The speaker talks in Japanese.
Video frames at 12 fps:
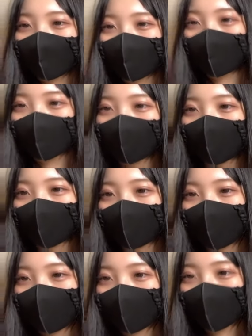おつまみ
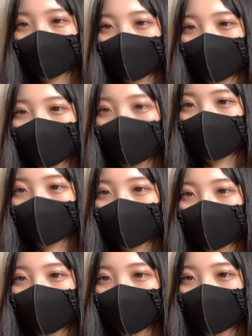大好きな新人
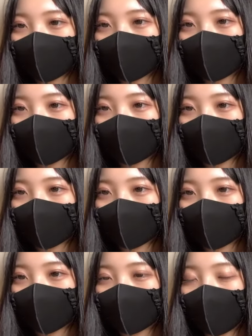
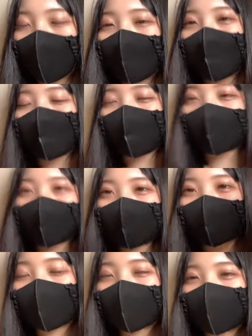えまだ
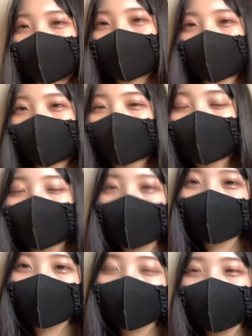さまだその
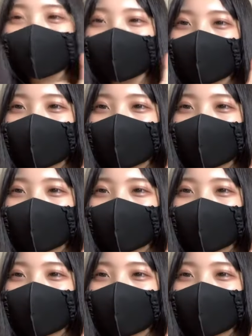その